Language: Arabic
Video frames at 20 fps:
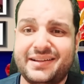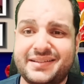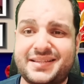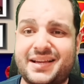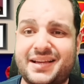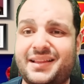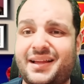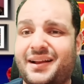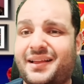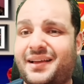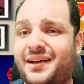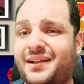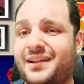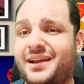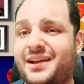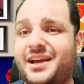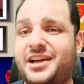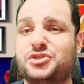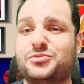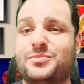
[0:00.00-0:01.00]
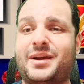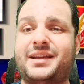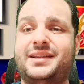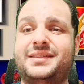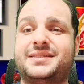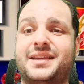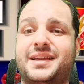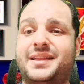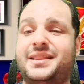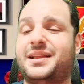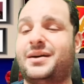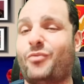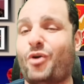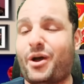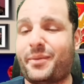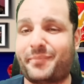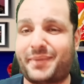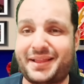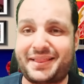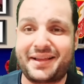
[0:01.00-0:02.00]
سيد الخلق اجمعين سيدنا
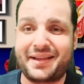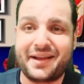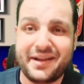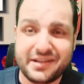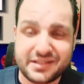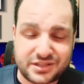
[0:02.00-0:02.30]
محمد